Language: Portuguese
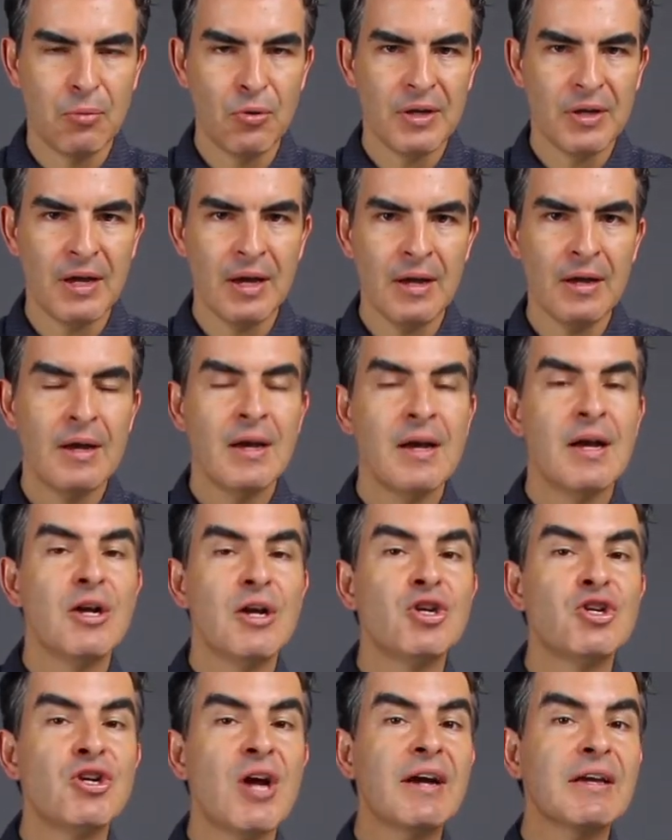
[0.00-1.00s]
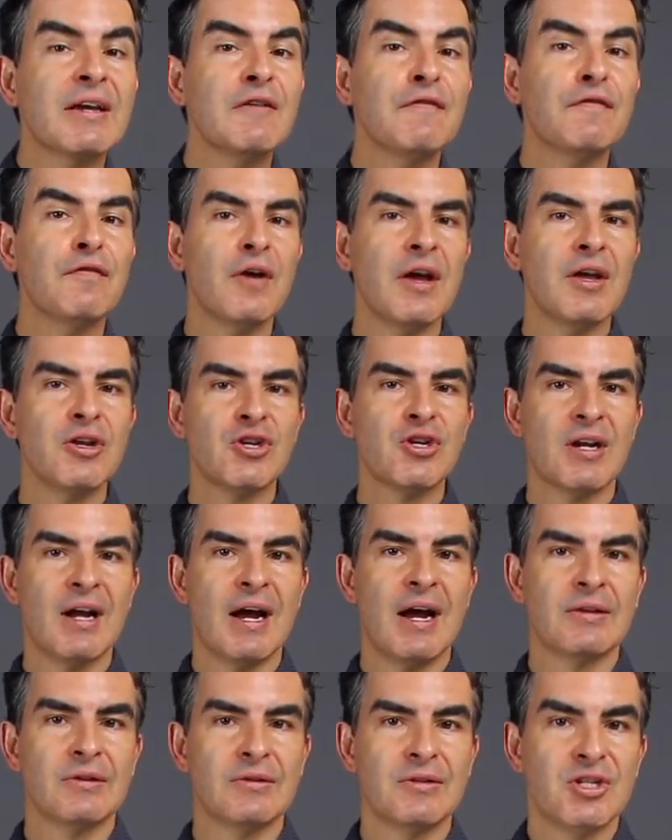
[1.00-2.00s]
Porque, já que foi
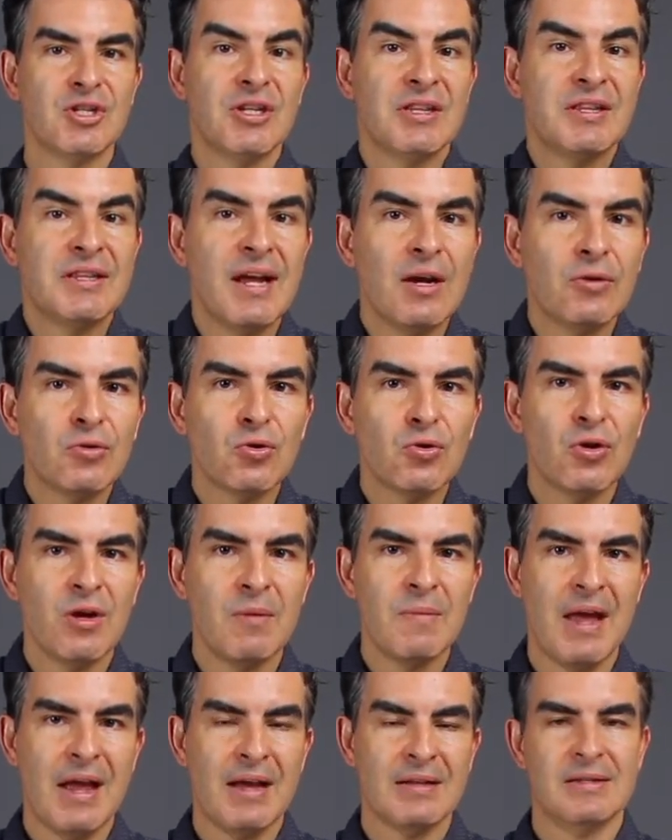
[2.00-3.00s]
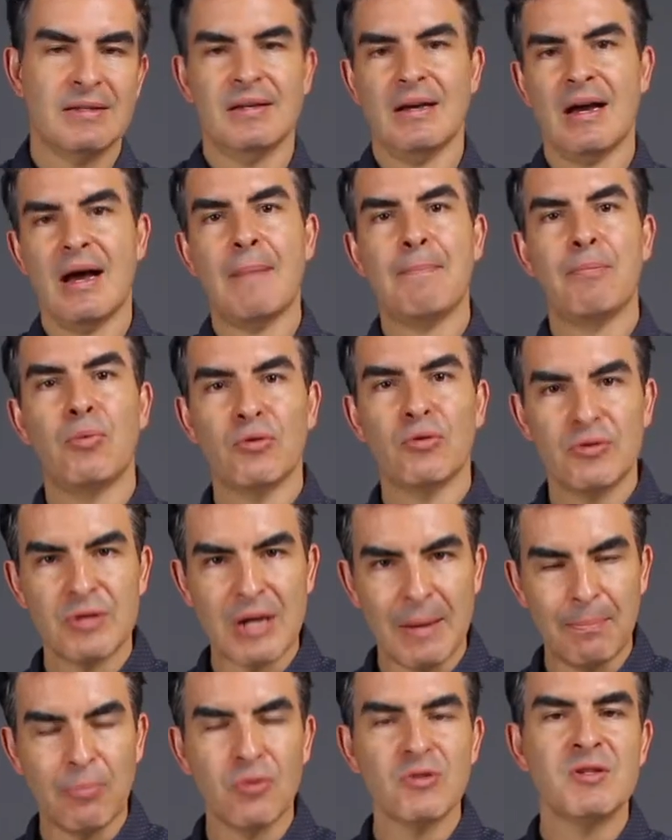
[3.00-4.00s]
retirado de dentro do MS a,
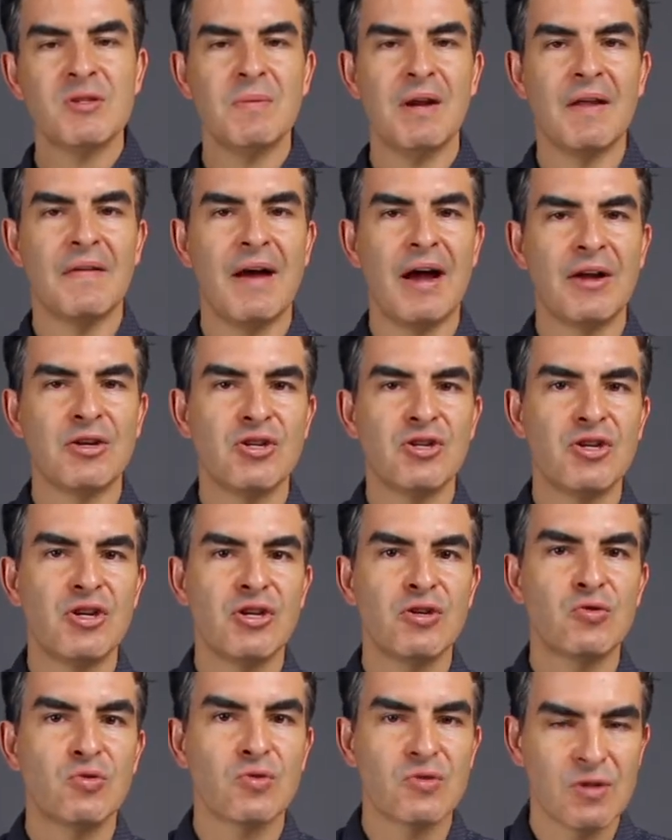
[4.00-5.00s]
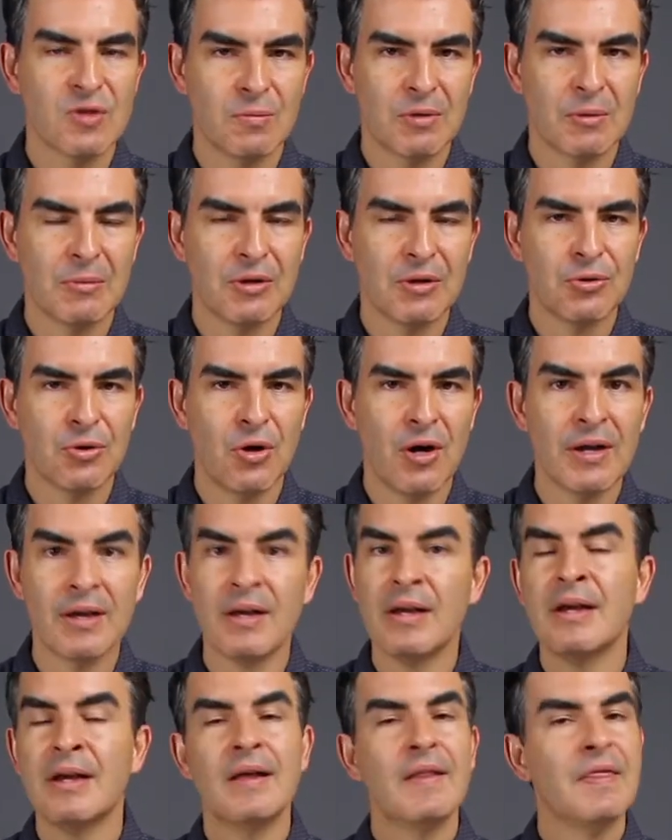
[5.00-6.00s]
a possibilidade de instrução
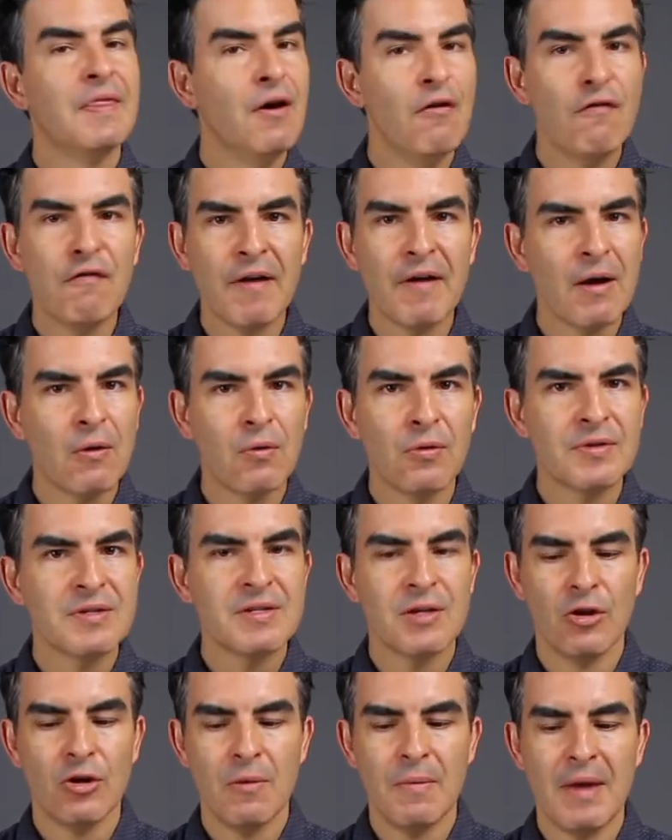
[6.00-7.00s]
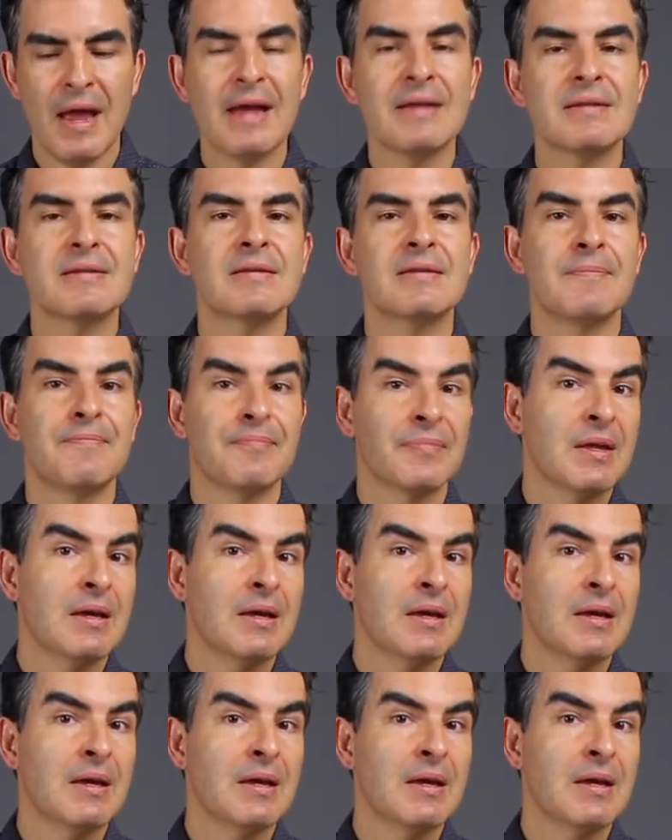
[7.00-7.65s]
probatória, não vai acontecer no MS